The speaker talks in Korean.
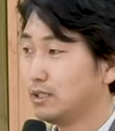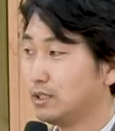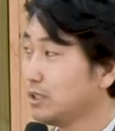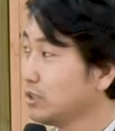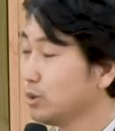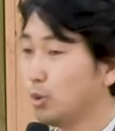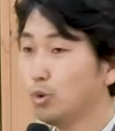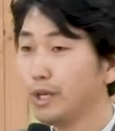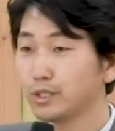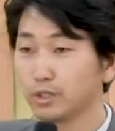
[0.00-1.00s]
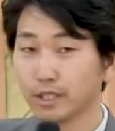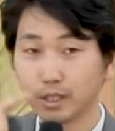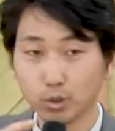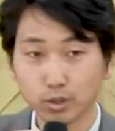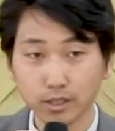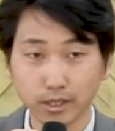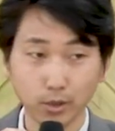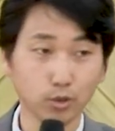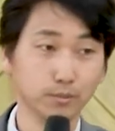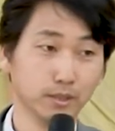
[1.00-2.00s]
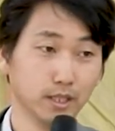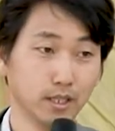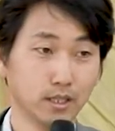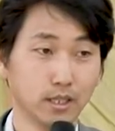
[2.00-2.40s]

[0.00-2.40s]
이거는 오래 전에 기록된 내용입니다.